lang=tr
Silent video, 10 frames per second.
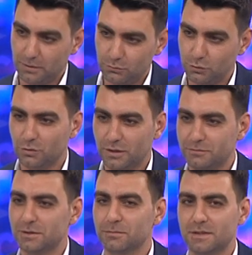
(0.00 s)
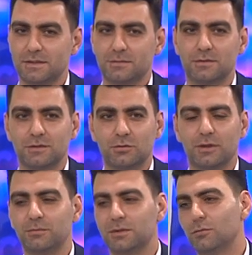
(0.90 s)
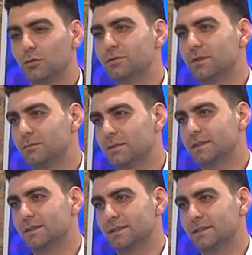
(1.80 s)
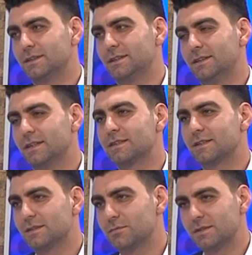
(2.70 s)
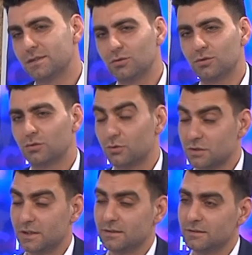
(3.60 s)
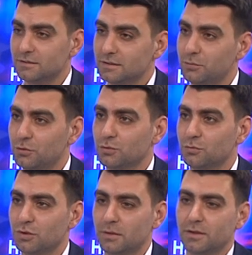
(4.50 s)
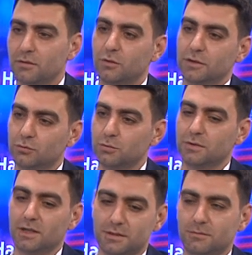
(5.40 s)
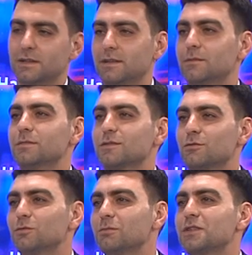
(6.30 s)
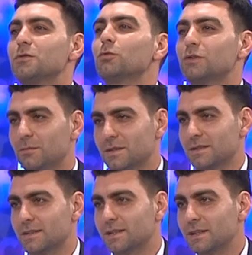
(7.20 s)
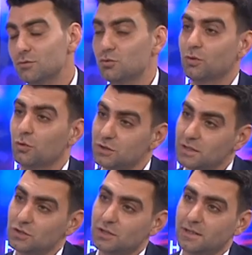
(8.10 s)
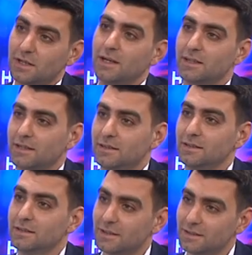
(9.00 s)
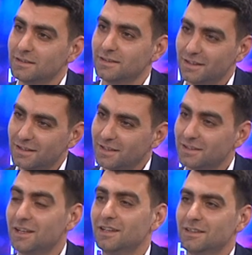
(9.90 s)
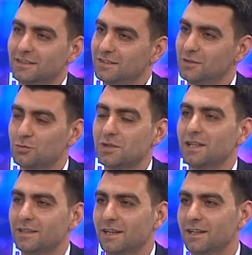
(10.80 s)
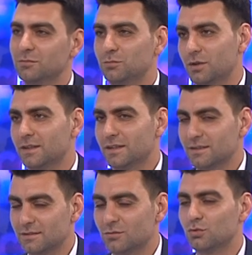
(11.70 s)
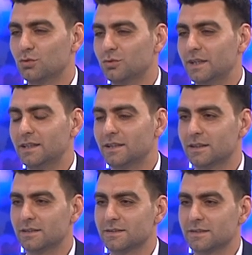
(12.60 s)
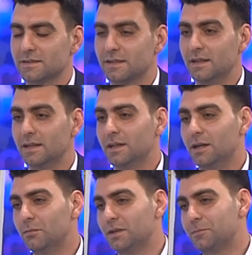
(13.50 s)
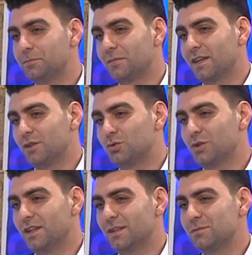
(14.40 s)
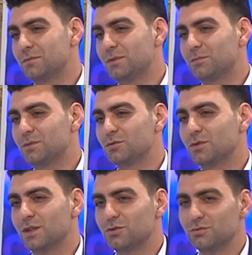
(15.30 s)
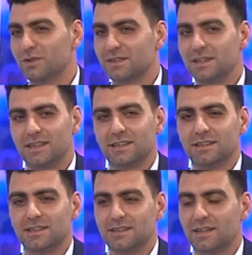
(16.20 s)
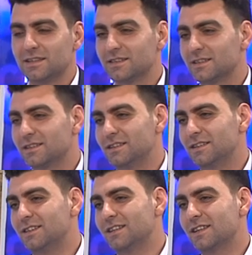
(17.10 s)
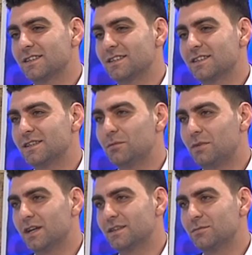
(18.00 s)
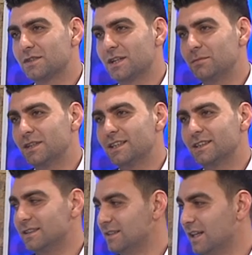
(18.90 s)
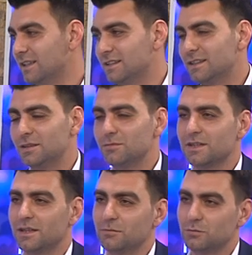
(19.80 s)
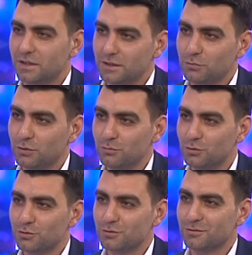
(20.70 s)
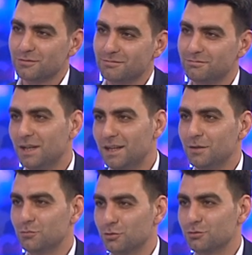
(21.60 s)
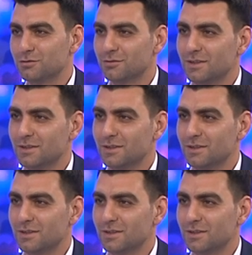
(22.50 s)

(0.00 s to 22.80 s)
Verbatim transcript: en büyük olan firma ismini söylemeyeyim. O firmanın e, internet sitesine biz giriyorduk. Önceden yapıyorduk bunu ama öyle tutup da akşama kadar biz onun başında oturamazdık zaten. Çünkü önceden işler daha hareketliydi. Galeri daha e, güzeldi yani. Bu kadar durgun değildi galeri sitesi. Ama şu anda bizim yaptığımız olay şu var. E, artık internet sitesinden baktığımız arabaları yani gittiğimizde yerinde bulamıyoruz. Ya alamıyoruz.